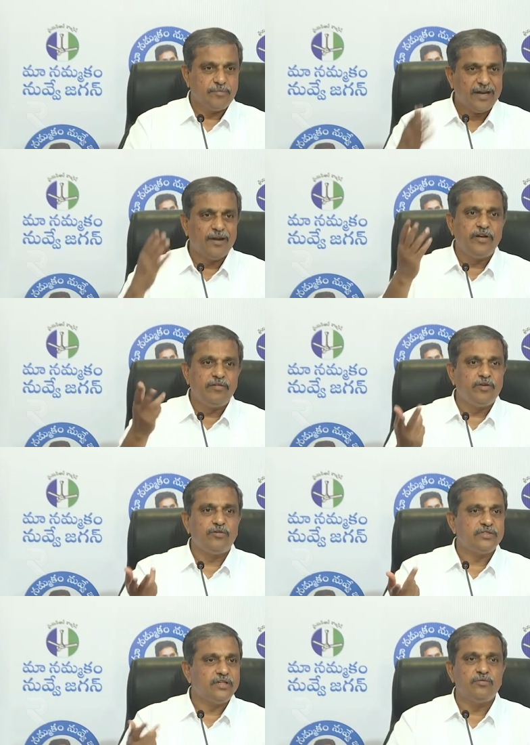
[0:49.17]
పార్లమెంట్ పార్లమెంట్వే
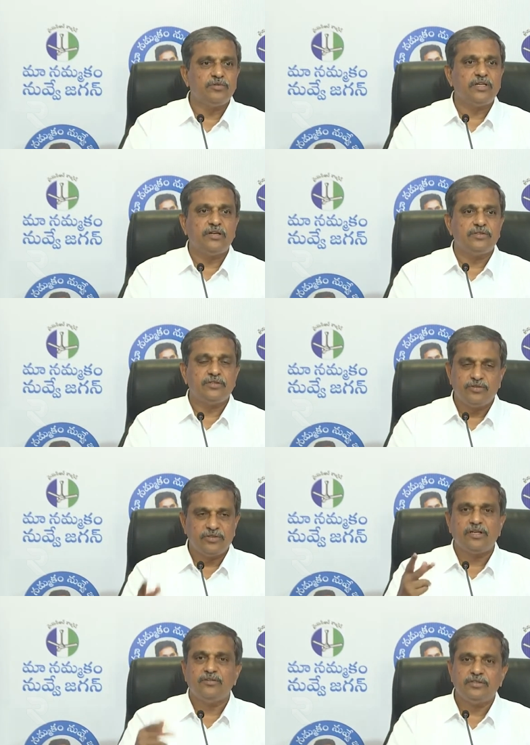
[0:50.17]
రెండు సార్లు మూడు సార్లు వచ్చి
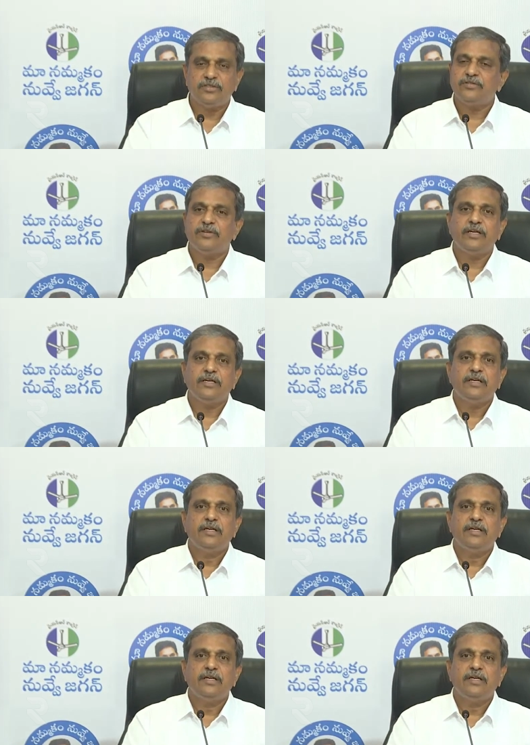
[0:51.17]
రెండు సార్లు వచ్చినట్టున్నాయి